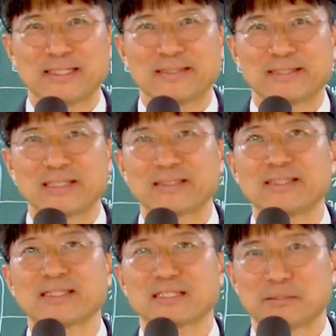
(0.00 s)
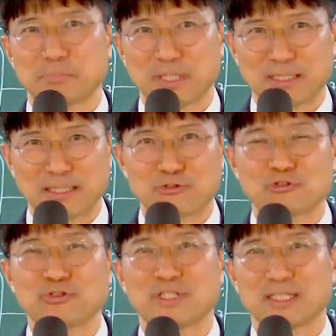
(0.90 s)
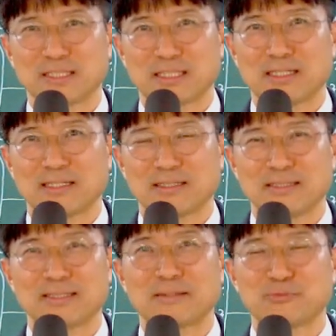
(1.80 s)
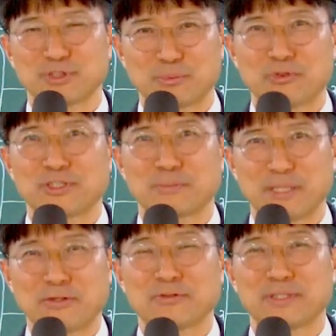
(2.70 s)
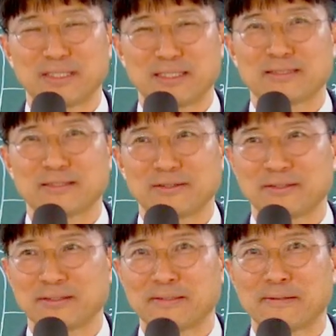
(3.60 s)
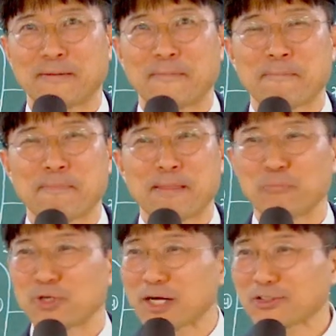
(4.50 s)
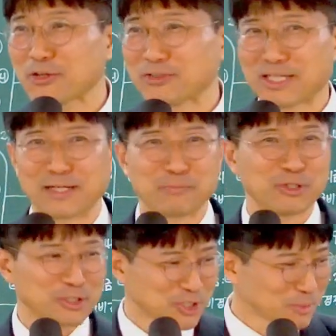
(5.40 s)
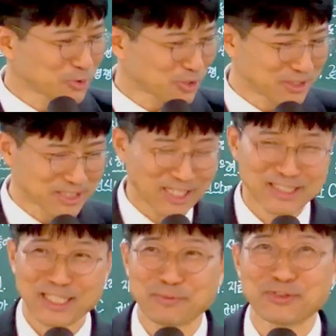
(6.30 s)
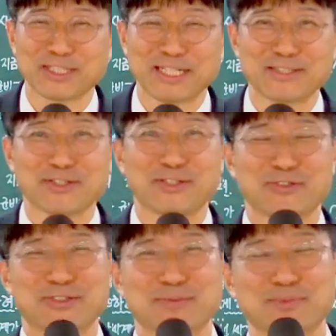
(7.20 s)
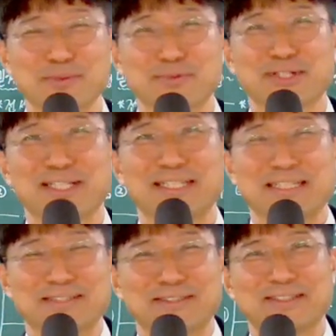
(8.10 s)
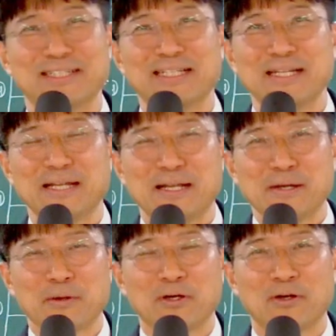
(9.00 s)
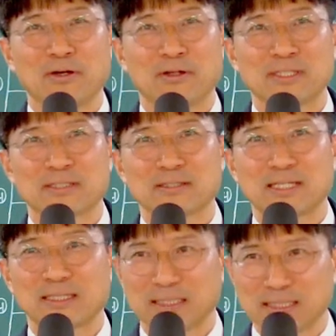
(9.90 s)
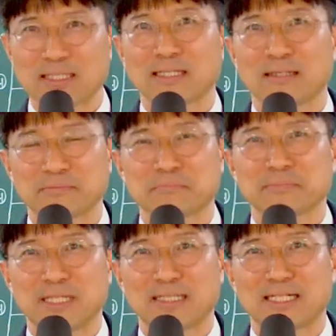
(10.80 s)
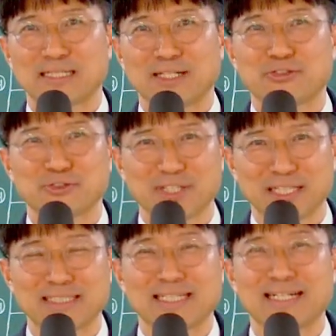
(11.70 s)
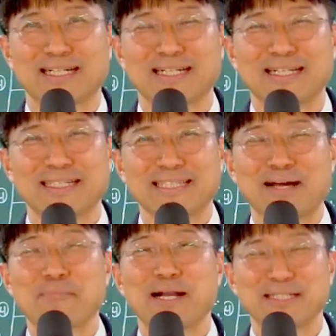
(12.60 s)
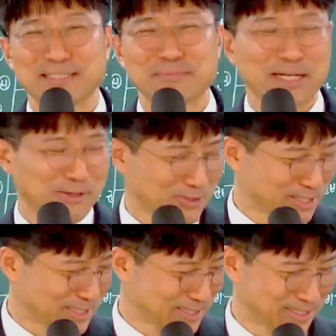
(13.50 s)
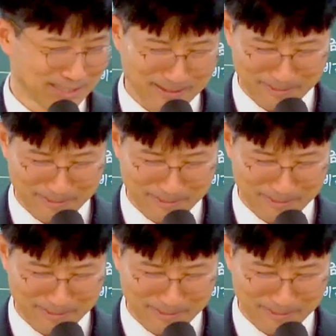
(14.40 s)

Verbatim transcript: 나는 이렇게 전파하다가 죽을 테니까 이렇게 문자 보내지 말라고 내가 그랬어요. 뭐라 그래요? 내가 뭘 처음부터 언창시기부터 가르쳐야 도대체 뭐부터 해야 되겠어요. 그래서 나는 이렇게 살다 죽을 테니까 나 말리지 말라고 내가 그랬어요.